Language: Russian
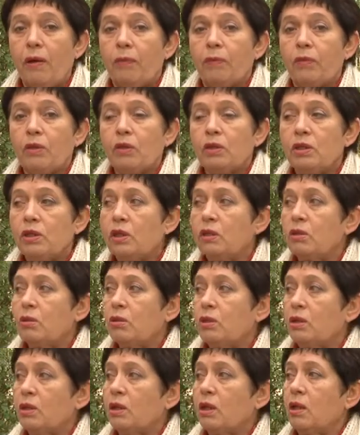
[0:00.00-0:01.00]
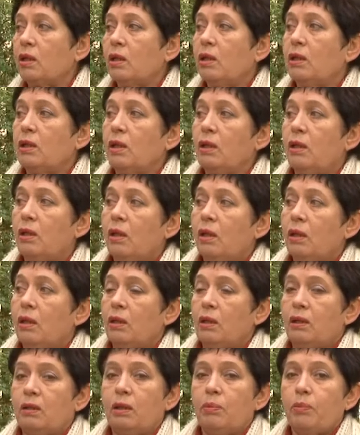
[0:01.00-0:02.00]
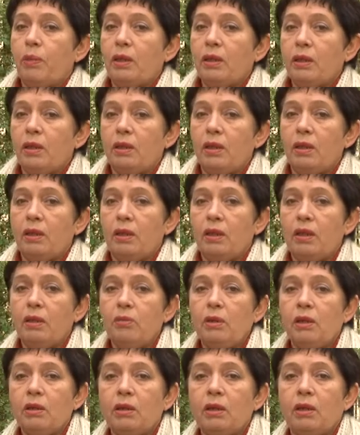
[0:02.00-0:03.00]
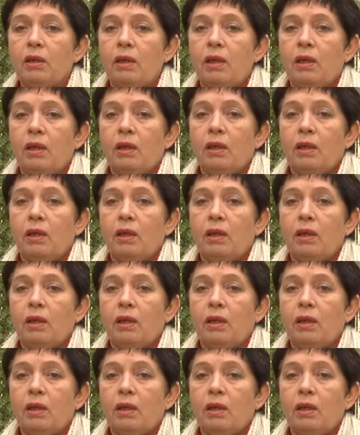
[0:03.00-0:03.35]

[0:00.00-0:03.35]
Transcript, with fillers: Но здесь нужны какие-то э, дополнительные элементы,